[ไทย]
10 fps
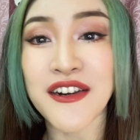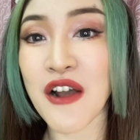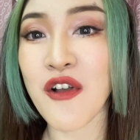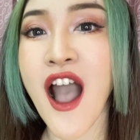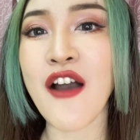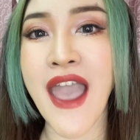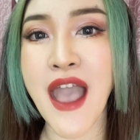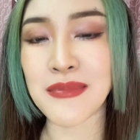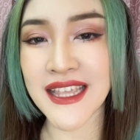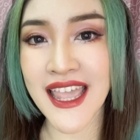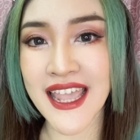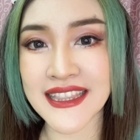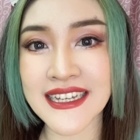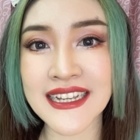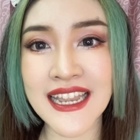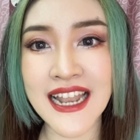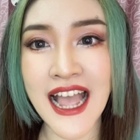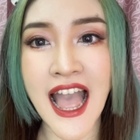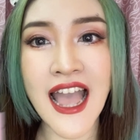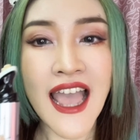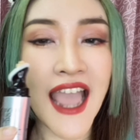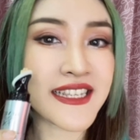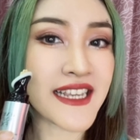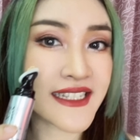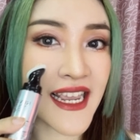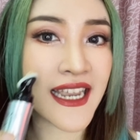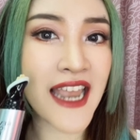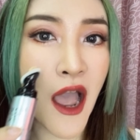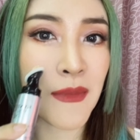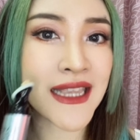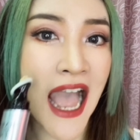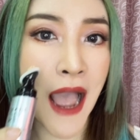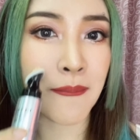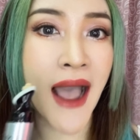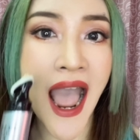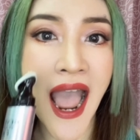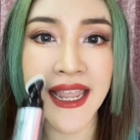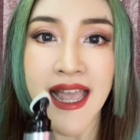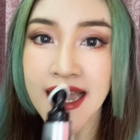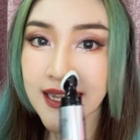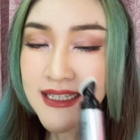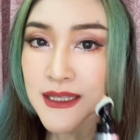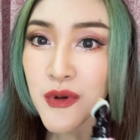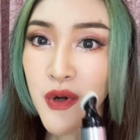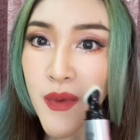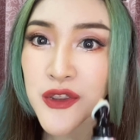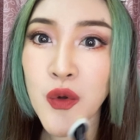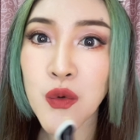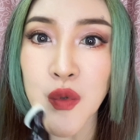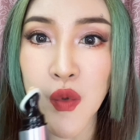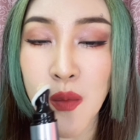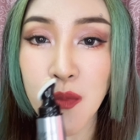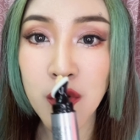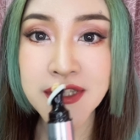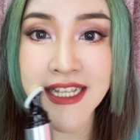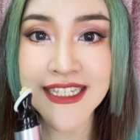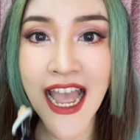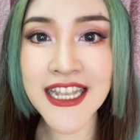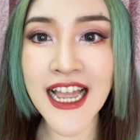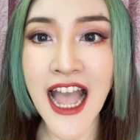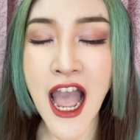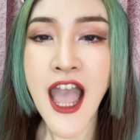เราก็เอาแอปพลิเคเตอร์เนี่ยนะคะไอเฉียงๆอันเนี้ยเอามาทาป้ายที่บริเวณตรงรูขุมขนชัดๆนะคะ